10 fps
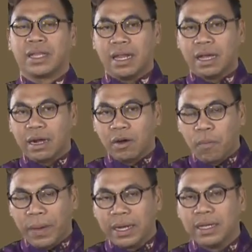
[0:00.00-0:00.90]
แล้วก็ลง
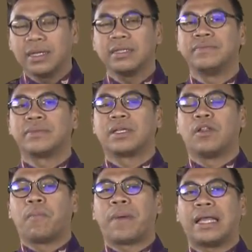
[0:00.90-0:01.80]
ไปลึก
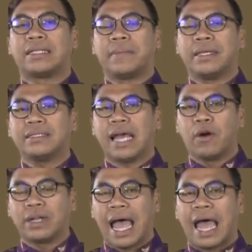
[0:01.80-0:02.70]
ลงไปจะมีศักษณ
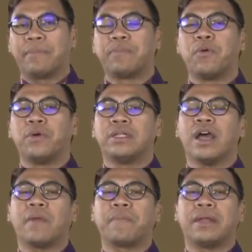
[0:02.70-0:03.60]
ของฐานปูนย
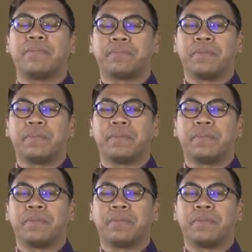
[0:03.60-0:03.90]
อดเป็น